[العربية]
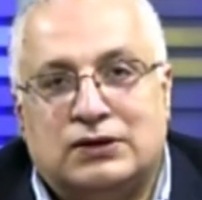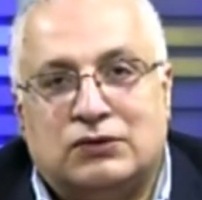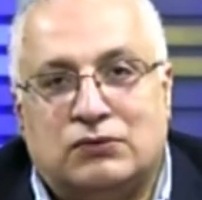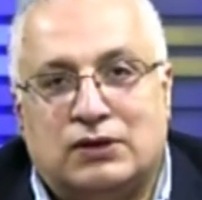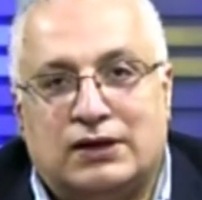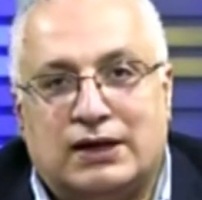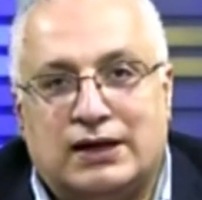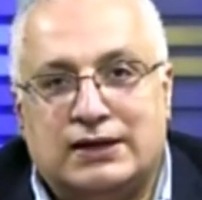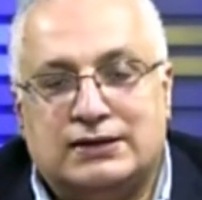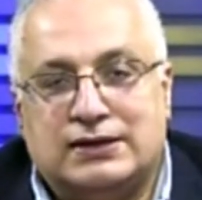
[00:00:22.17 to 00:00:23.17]

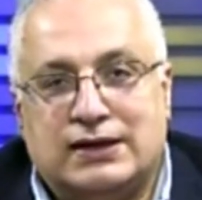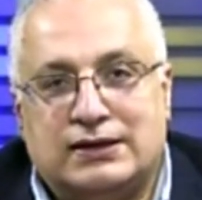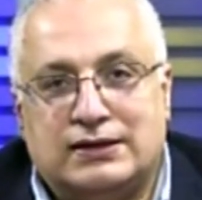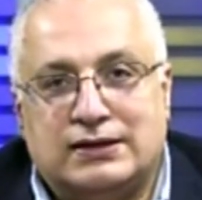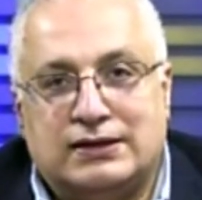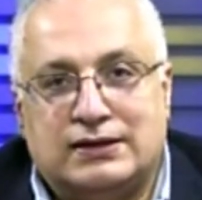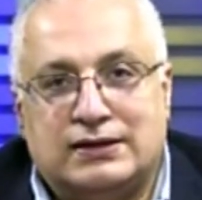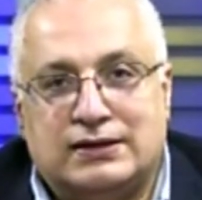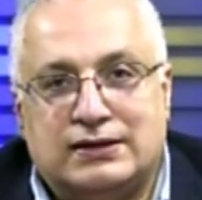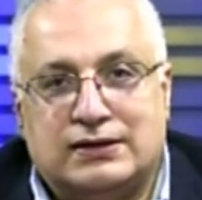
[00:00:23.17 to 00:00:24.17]
وحاله يعني
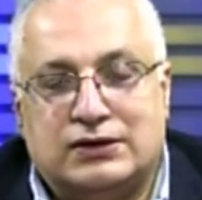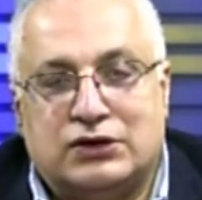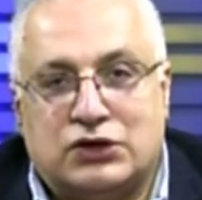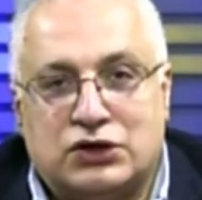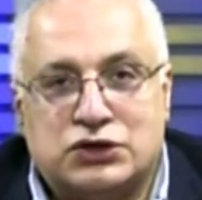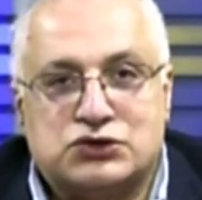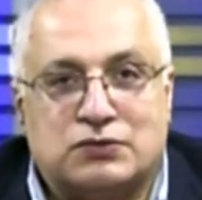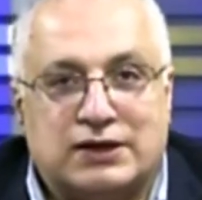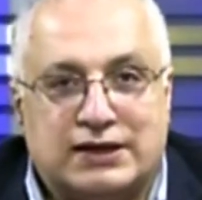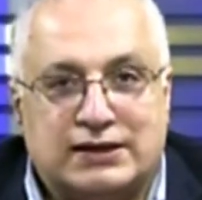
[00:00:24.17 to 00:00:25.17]
النقاش
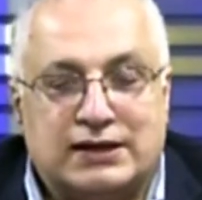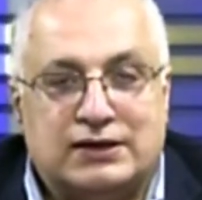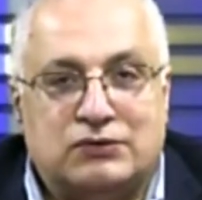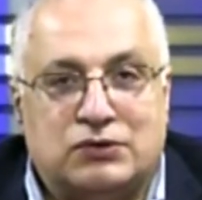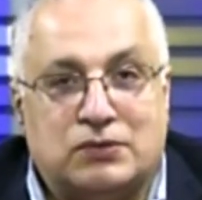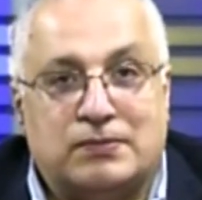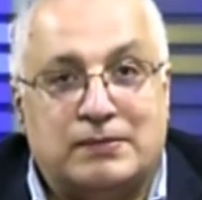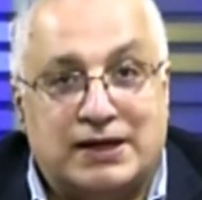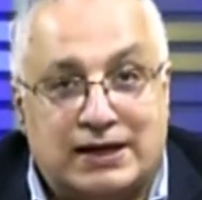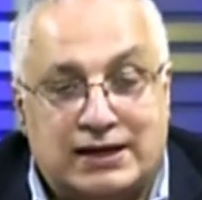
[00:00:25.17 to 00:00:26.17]
والجدل
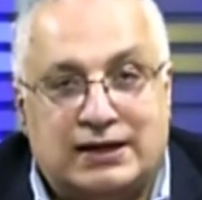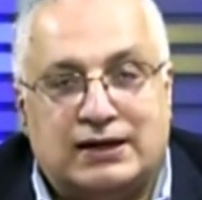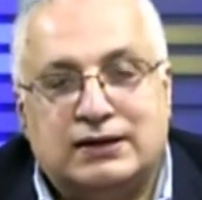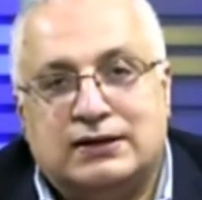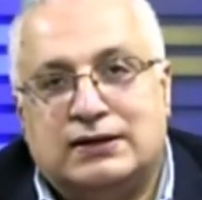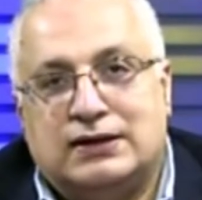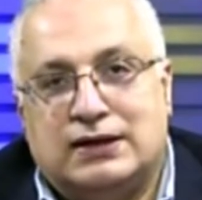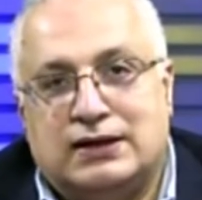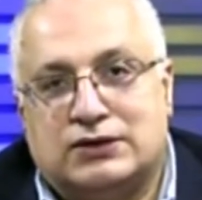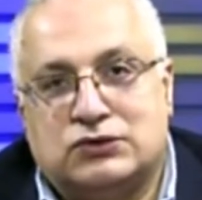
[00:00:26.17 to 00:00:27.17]
وربما الهلع
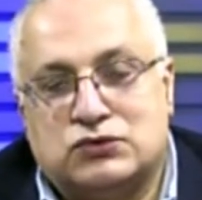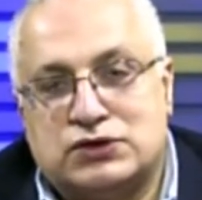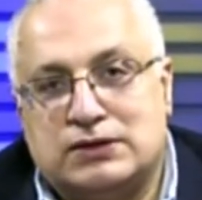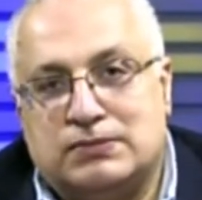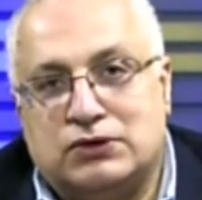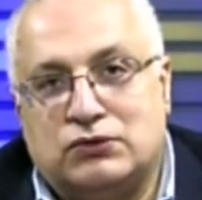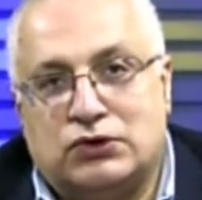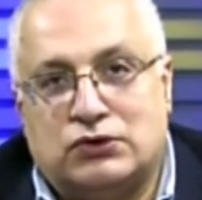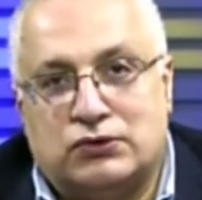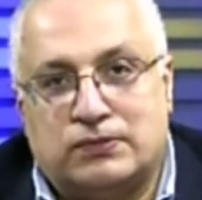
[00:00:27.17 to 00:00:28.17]
التي تصيب
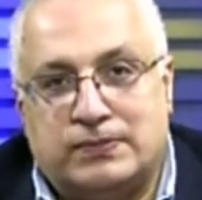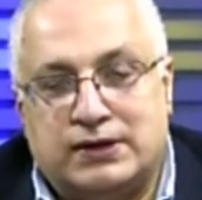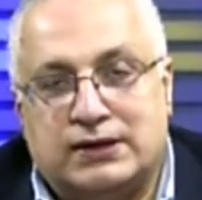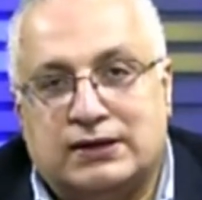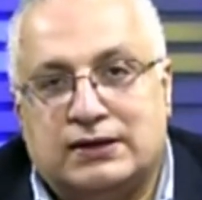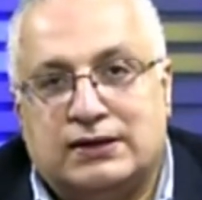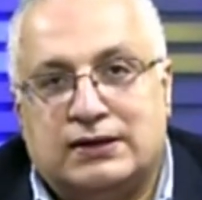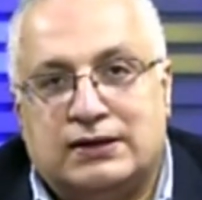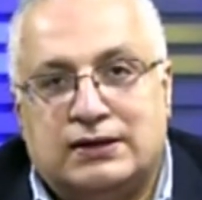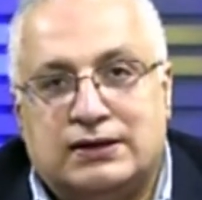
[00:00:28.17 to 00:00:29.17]
الدول الاوروبيه
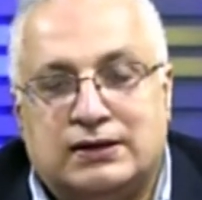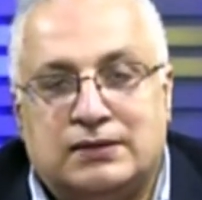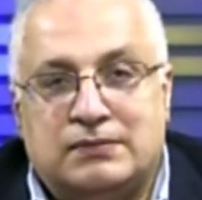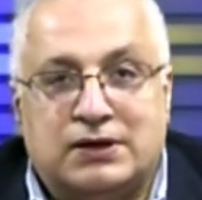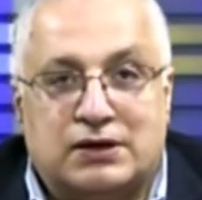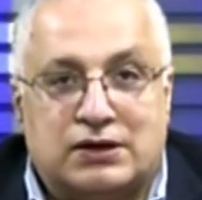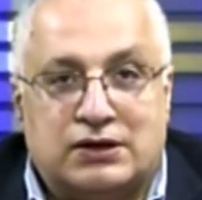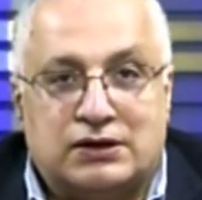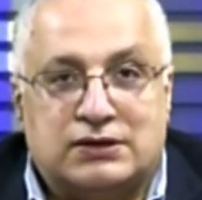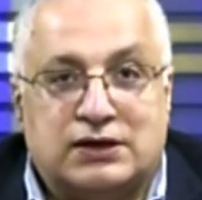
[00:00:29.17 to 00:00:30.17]
آه، من
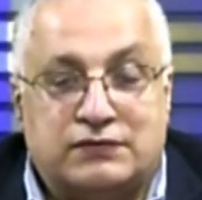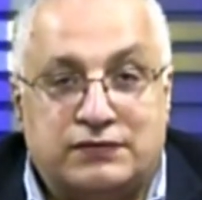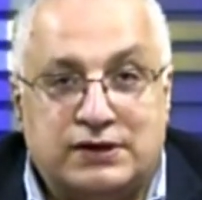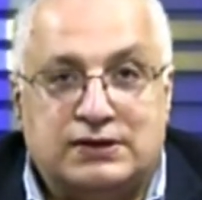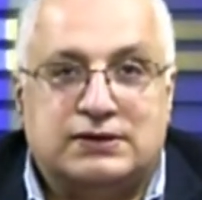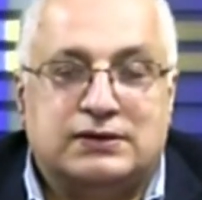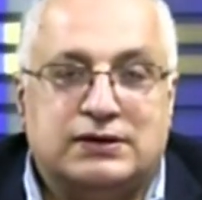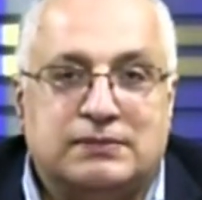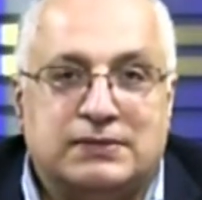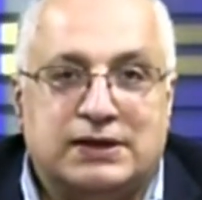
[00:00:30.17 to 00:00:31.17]
جراء تخفيض
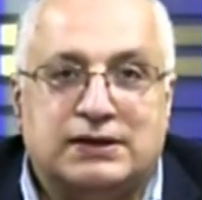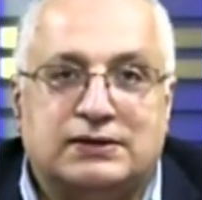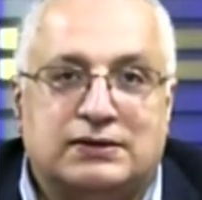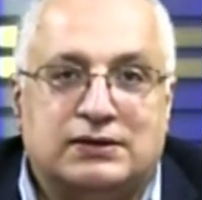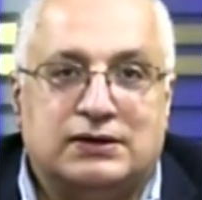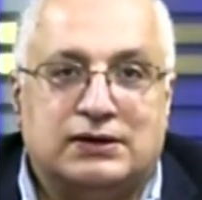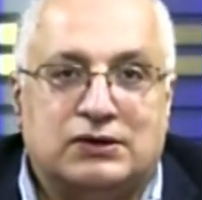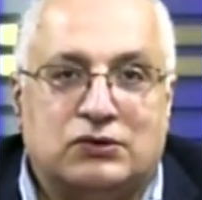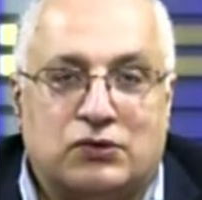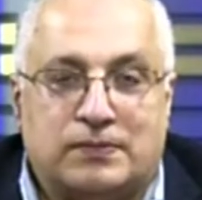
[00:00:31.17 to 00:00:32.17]
امداد
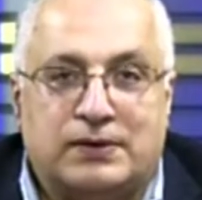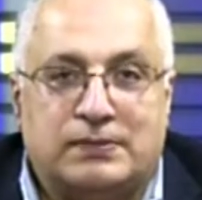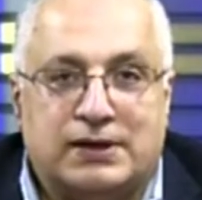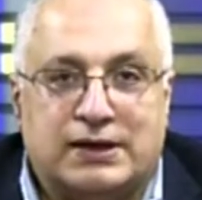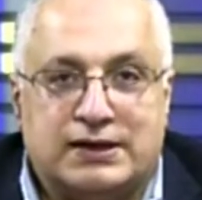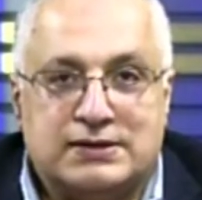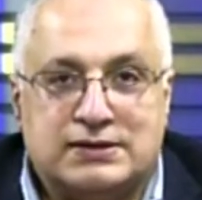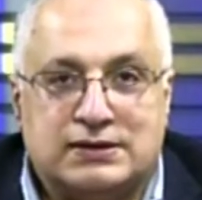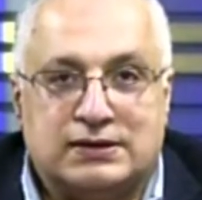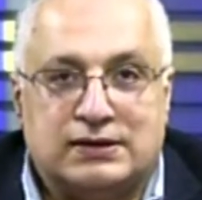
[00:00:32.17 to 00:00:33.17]
اوروبا
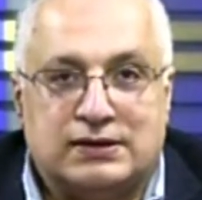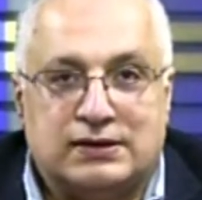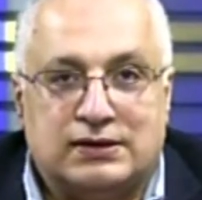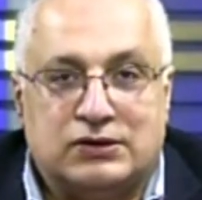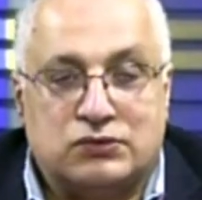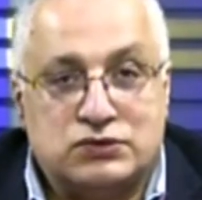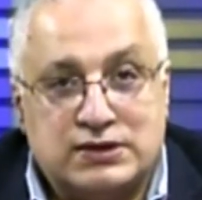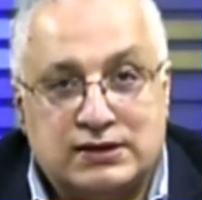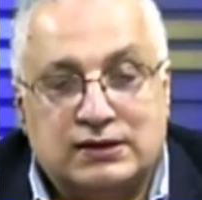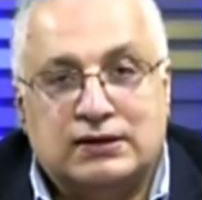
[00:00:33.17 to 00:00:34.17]
بالغاز الروسي